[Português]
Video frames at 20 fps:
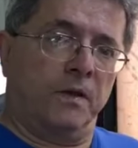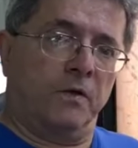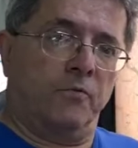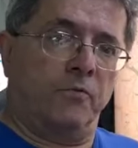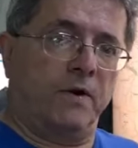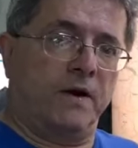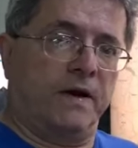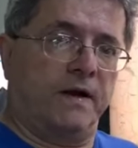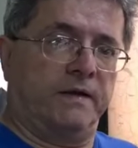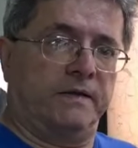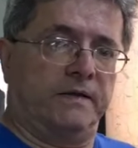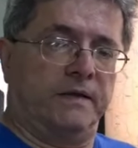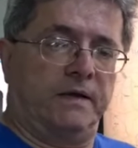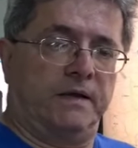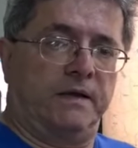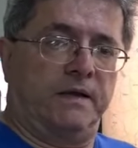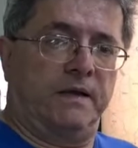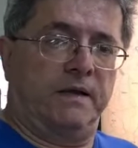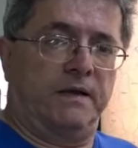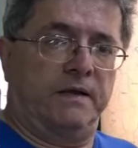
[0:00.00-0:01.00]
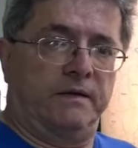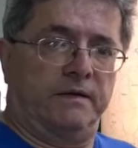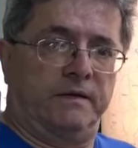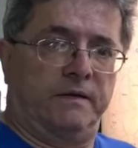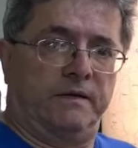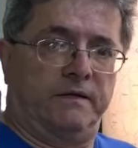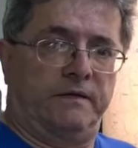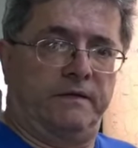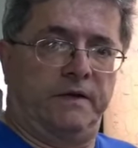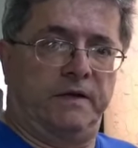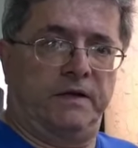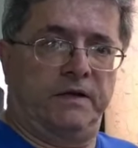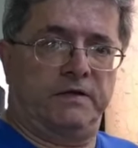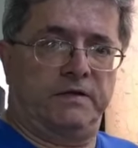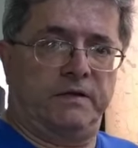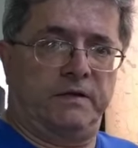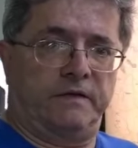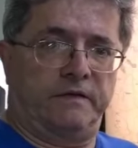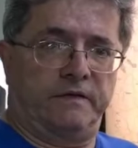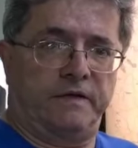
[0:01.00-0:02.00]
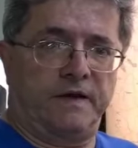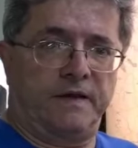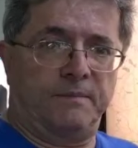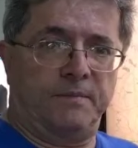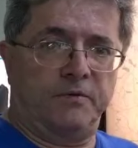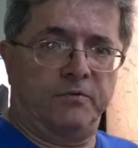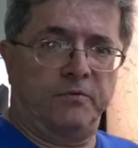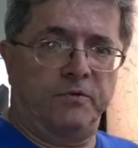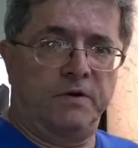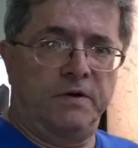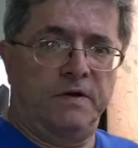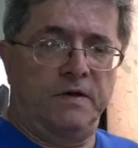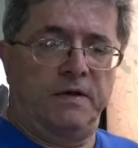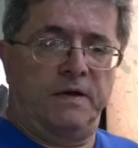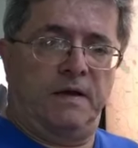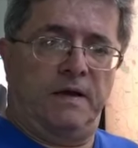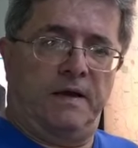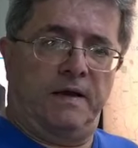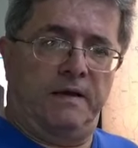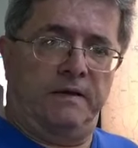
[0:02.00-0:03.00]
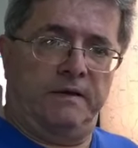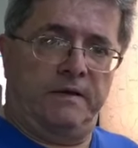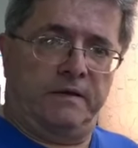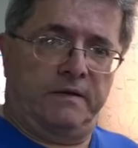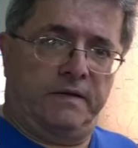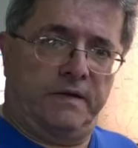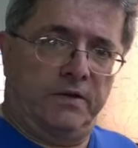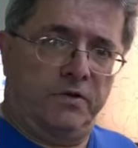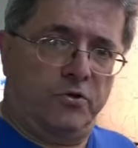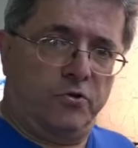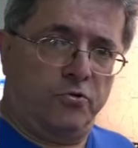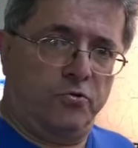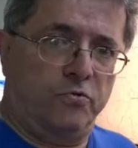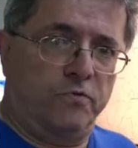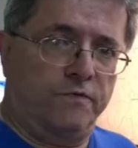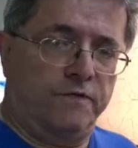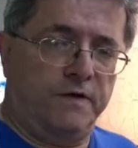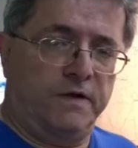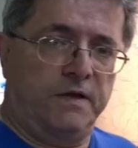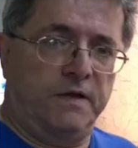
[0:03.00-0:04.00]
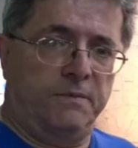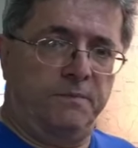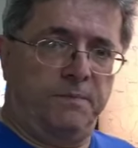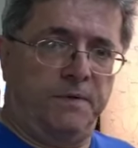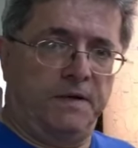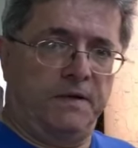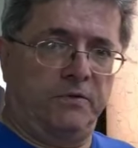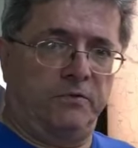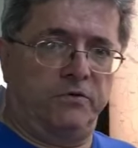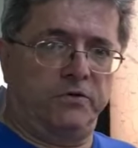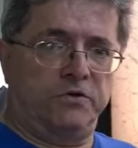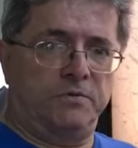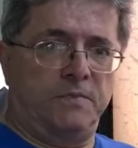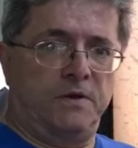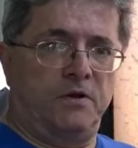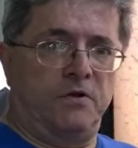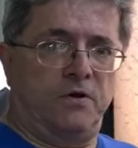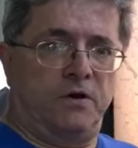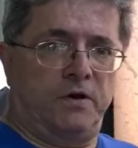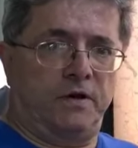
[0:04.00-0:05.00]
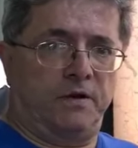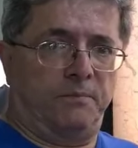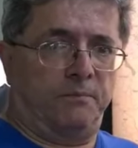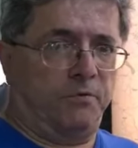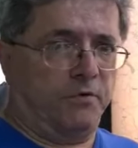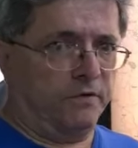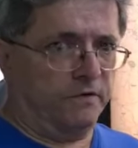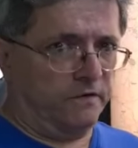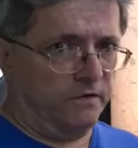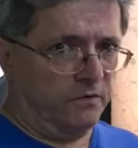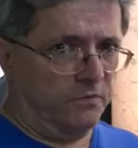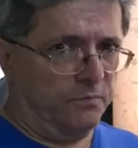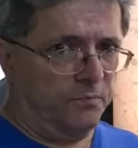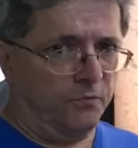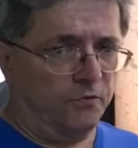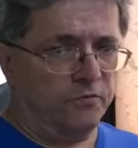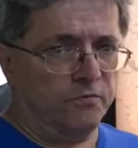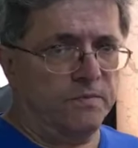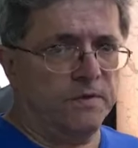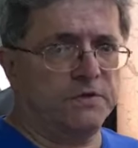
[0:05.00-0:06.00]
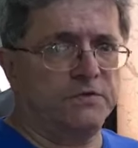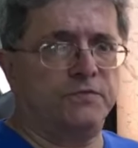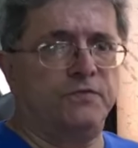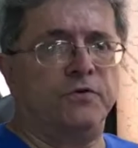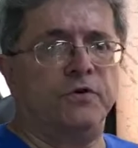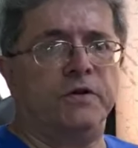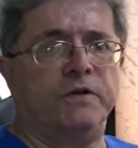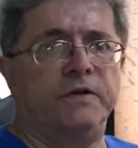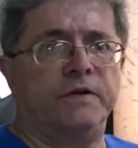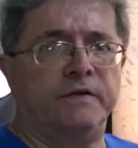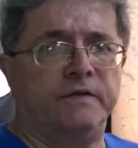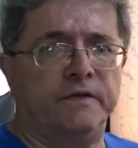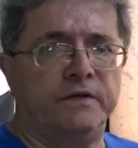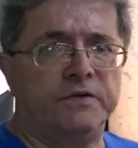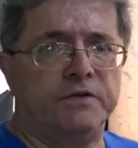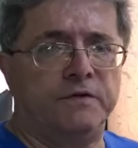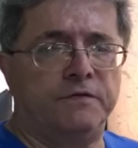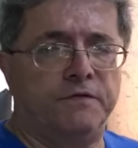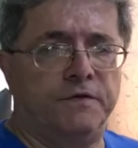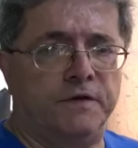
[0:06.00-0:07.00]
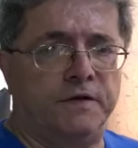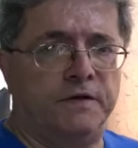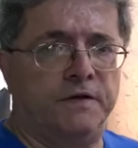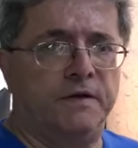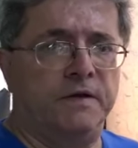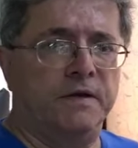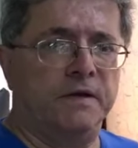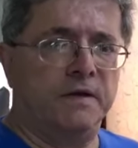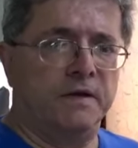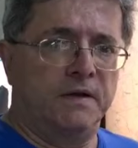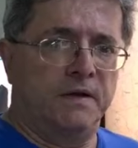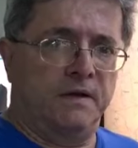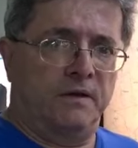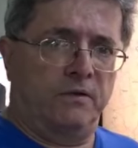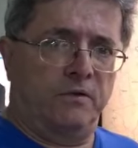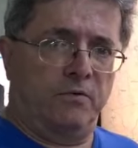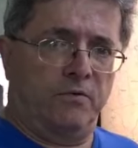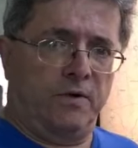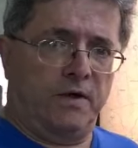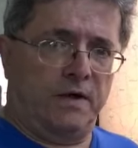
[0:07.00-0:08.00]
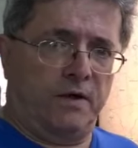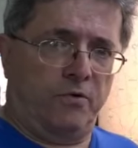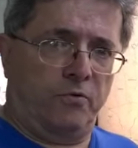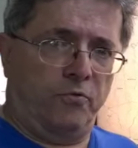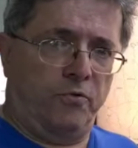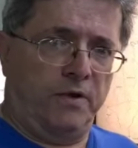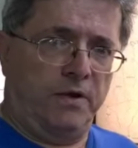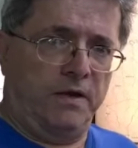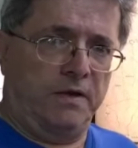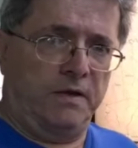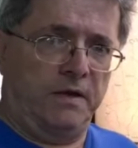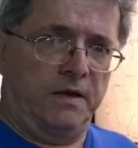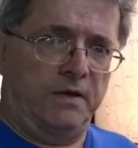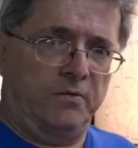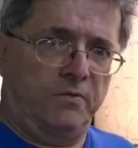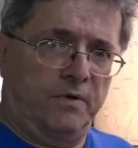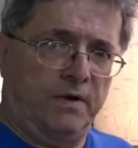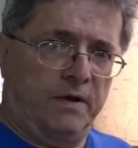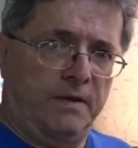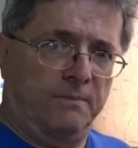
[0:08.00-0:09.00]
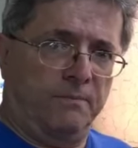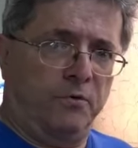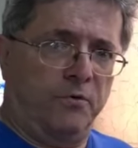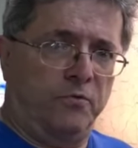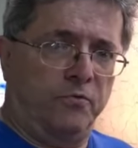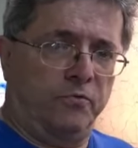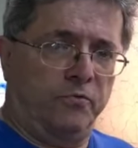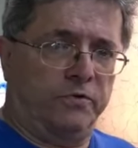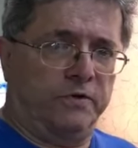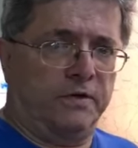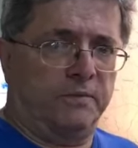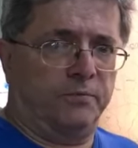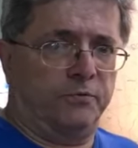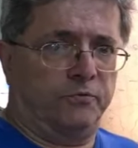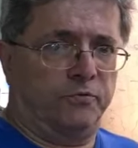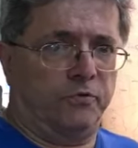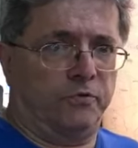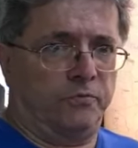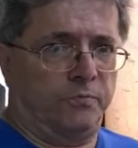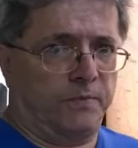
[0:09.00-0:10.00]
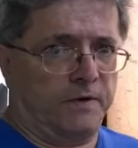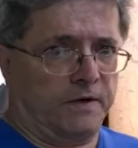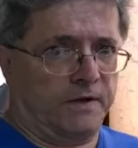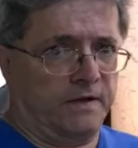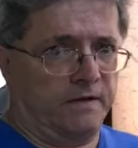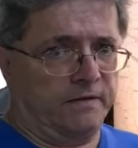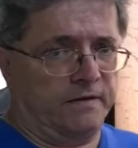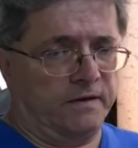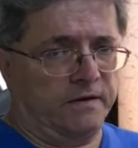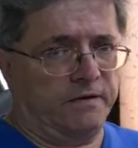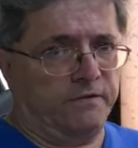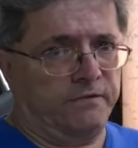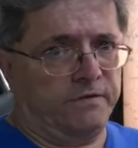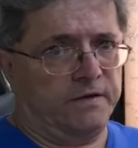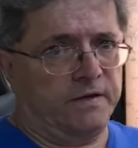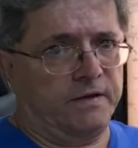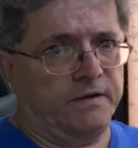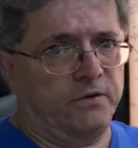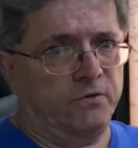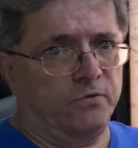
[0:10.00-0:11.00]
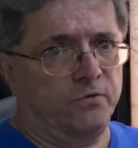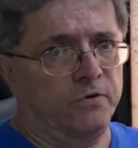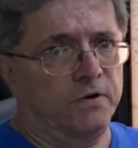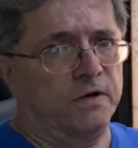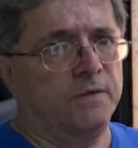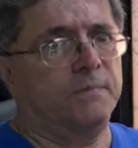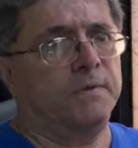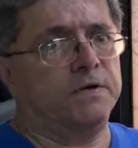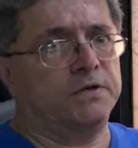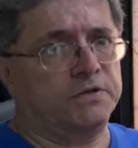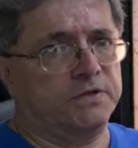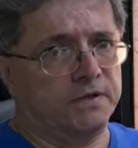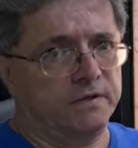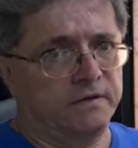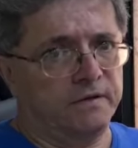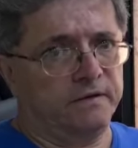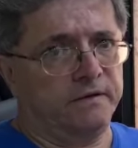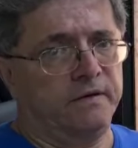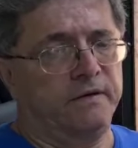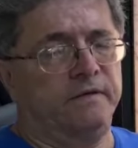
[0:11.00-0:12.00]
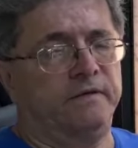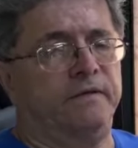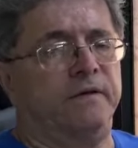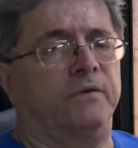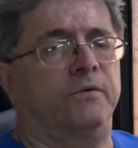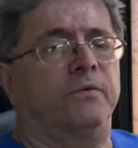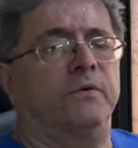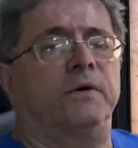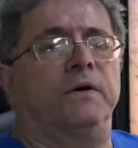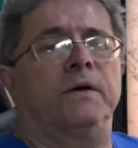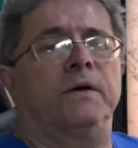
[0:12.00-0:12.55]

quarta, quinta, sexta, sábado, ainda tem chuva e períodos de melhora. Pode ser um pouco mais forte na sexta-feira. Não é ruim e não é bom o tempo todo. Para quem tem atividade longa, bastante atenção.